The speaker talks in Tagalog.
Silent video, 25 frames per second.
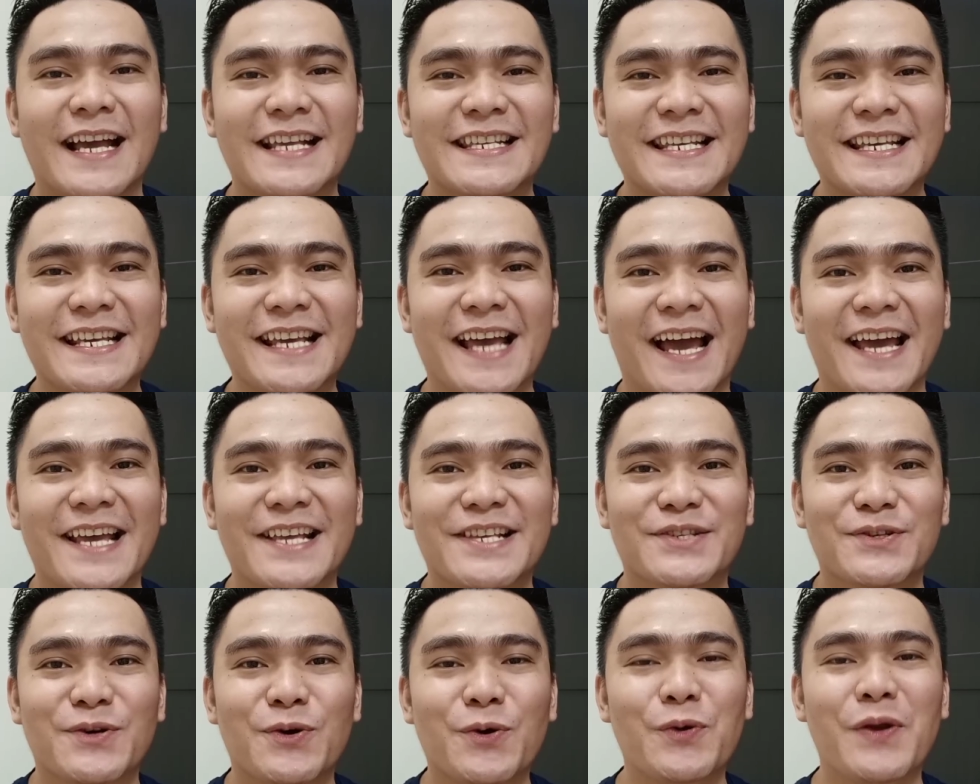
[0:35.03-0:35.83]
Kasi
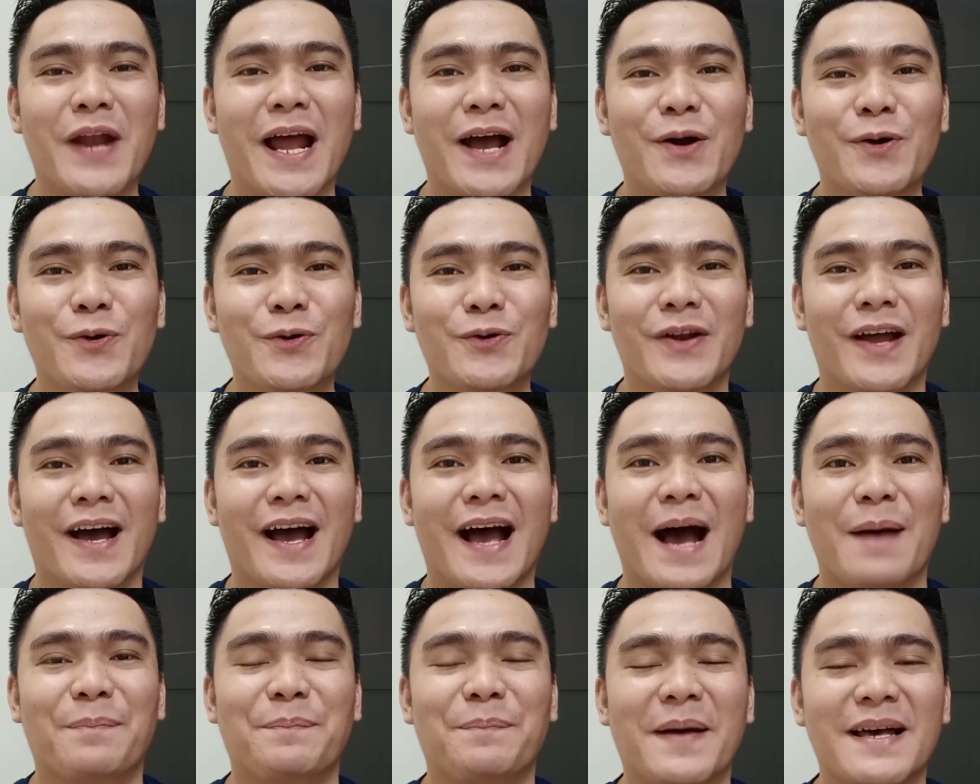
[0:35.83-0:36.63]
guys,
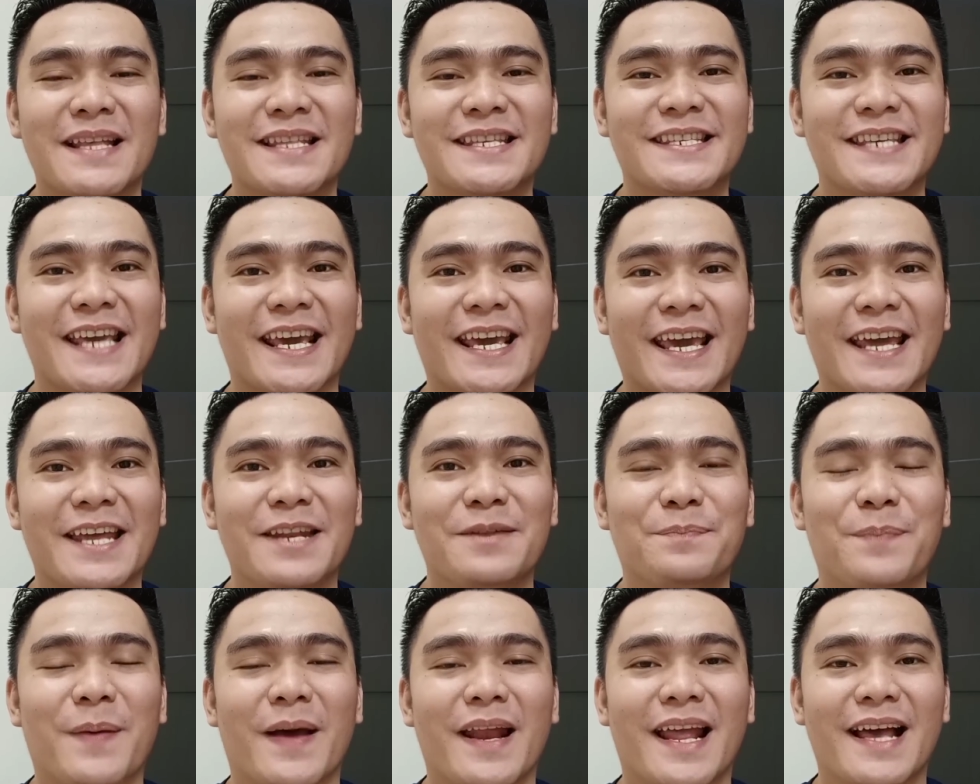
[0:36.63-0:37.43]
unang-una, upon
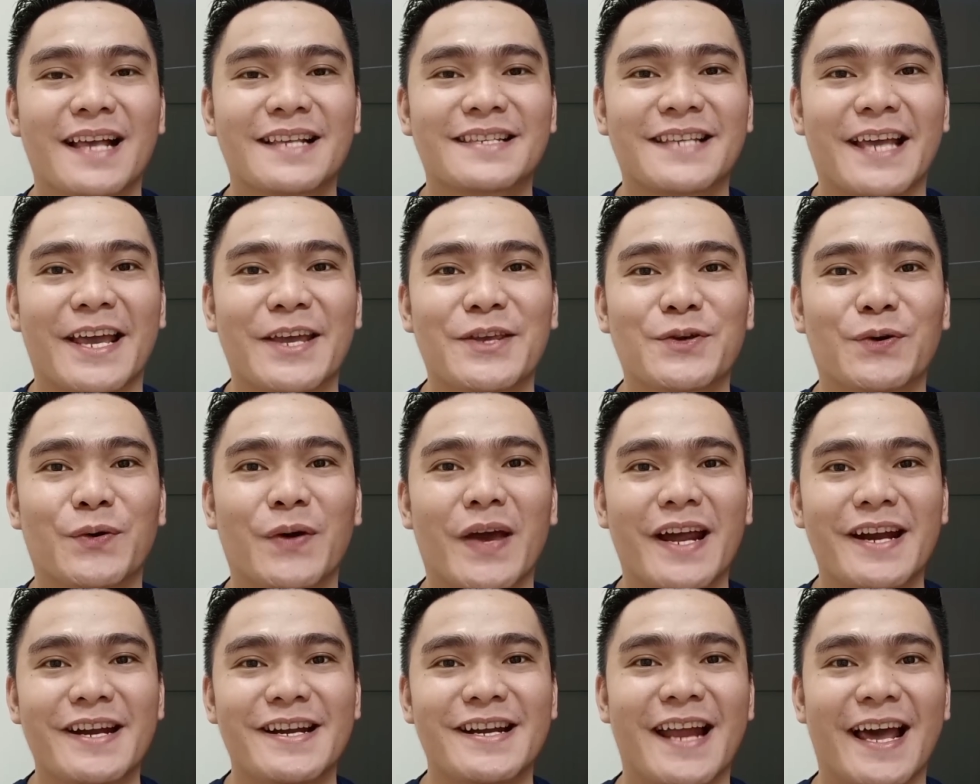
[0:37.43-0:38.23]
check-in pa lang sa
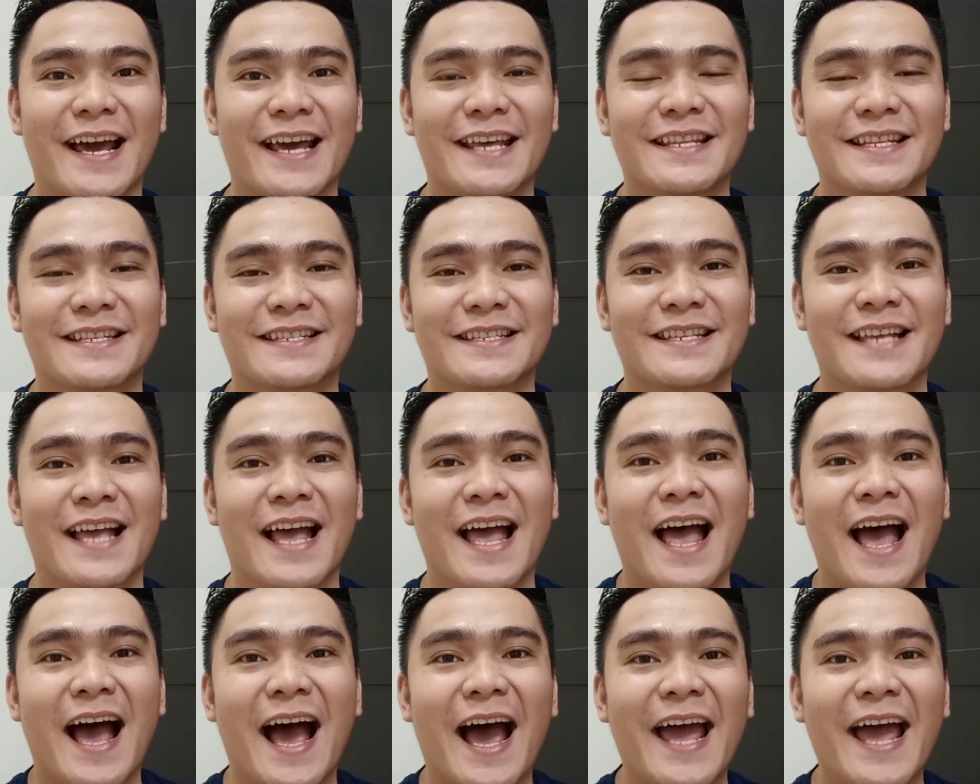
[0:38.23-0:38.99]
inyong airlines,